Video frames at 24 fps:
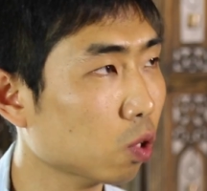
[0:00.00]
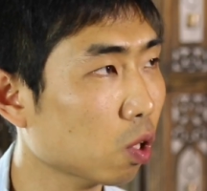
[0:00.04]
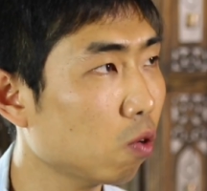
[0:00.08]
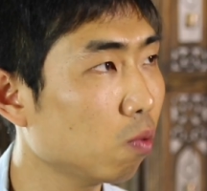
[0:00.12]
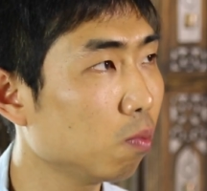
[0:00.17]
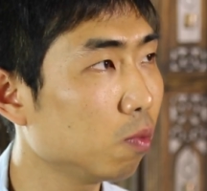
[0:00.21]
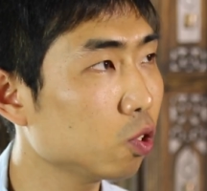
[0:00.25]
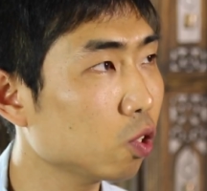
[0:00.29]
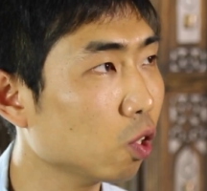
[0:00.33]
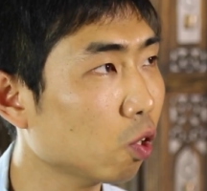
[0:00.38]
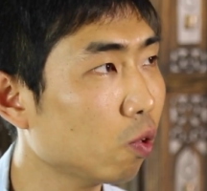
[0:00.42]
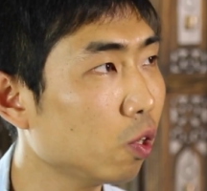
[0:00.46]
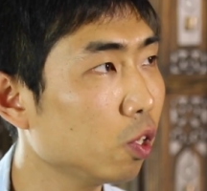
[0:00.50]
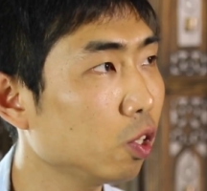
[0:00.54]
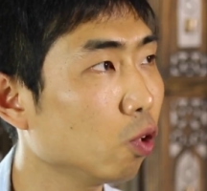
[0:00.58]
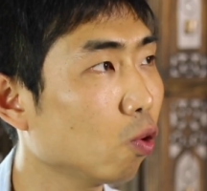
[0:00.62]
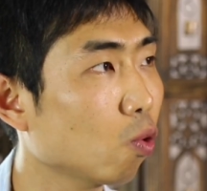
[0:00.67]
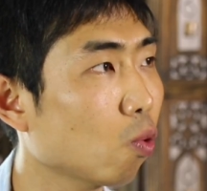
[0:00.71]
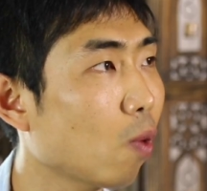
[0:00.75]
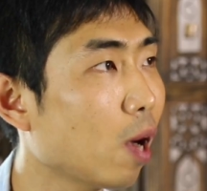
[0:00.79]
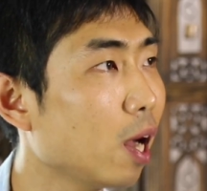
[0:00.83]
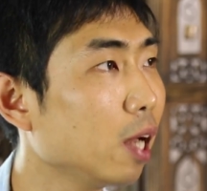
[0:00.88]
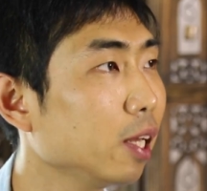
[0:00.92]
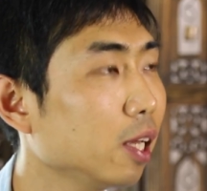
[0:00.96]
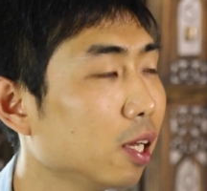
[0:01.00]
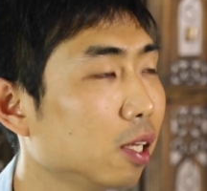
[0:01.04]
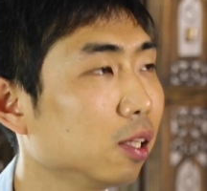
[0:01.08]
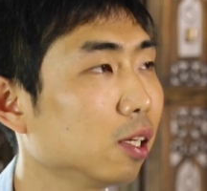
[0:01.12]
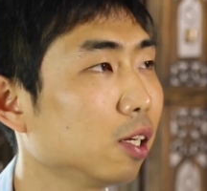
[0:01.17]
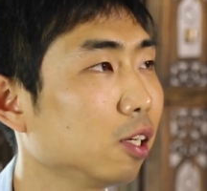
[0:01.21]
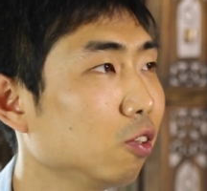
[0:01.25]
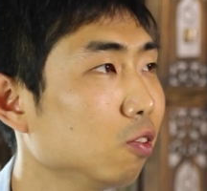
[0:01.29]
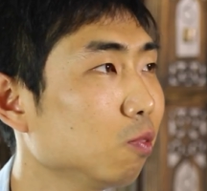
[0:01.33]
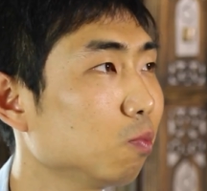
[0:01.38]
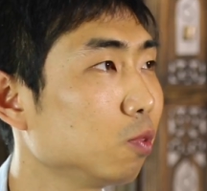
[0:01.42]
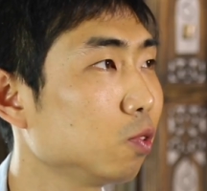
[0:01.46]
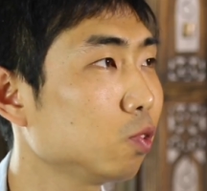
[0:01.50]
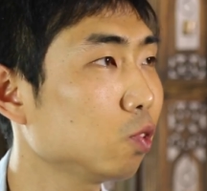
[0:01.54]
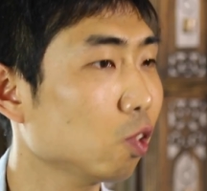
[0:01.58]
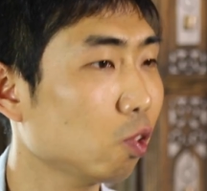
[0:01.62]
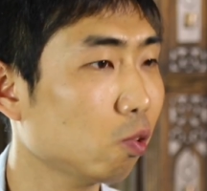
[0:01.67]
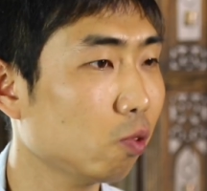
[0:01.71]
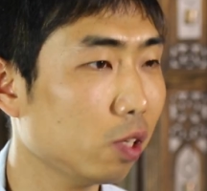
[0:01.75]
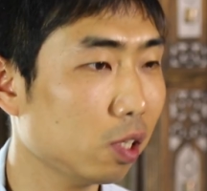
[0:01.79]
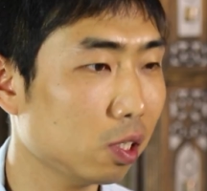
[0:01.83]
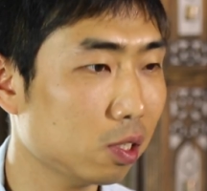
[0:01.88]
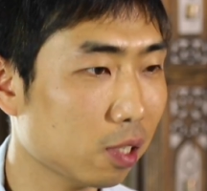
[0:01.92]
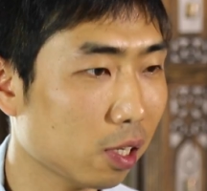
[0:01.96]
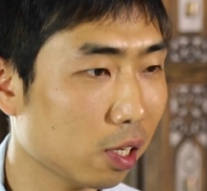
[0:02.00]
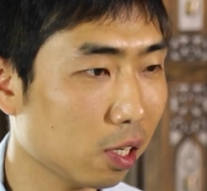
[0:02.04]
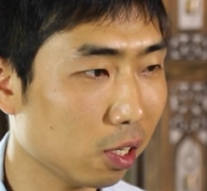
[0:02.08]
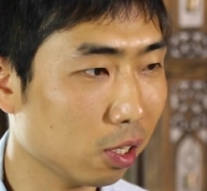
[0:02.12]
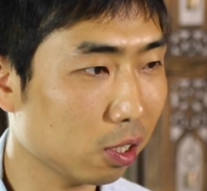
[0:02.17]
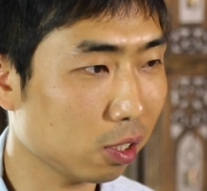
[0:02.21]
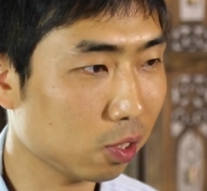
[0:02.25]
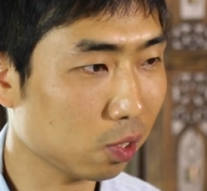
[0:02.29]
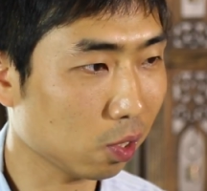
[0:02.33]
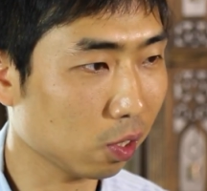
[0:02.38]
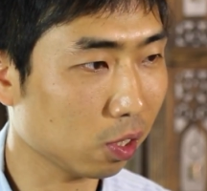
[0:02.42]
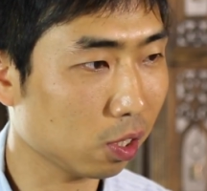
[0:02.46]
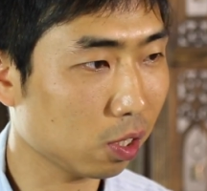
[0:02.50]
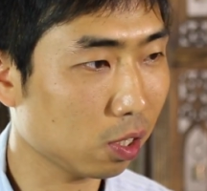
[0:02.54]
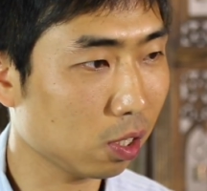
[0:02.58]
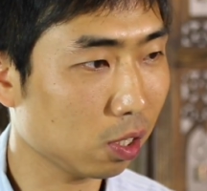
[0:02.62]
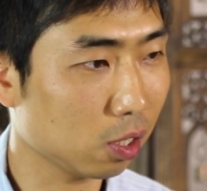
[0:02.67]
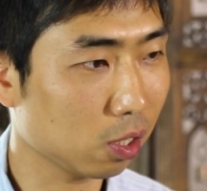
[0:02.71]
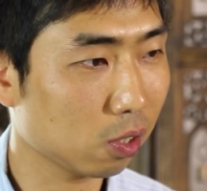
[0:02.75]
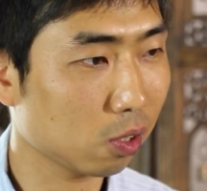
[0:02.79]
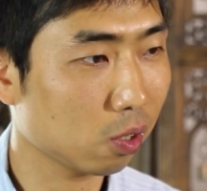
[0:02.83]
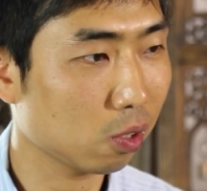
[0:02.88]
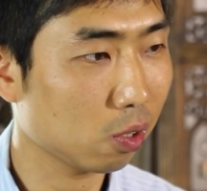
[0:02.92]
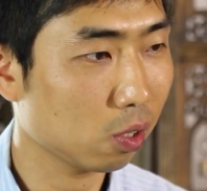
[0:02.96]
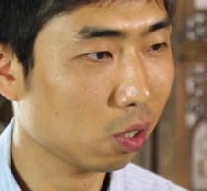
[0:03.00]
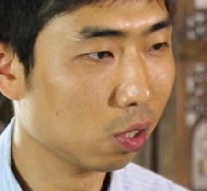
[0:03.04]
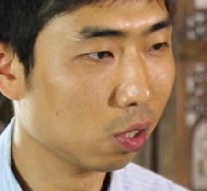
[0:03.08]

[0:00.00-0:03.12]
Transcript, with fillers: 跟我们教会有关联的，因为我们教会在整个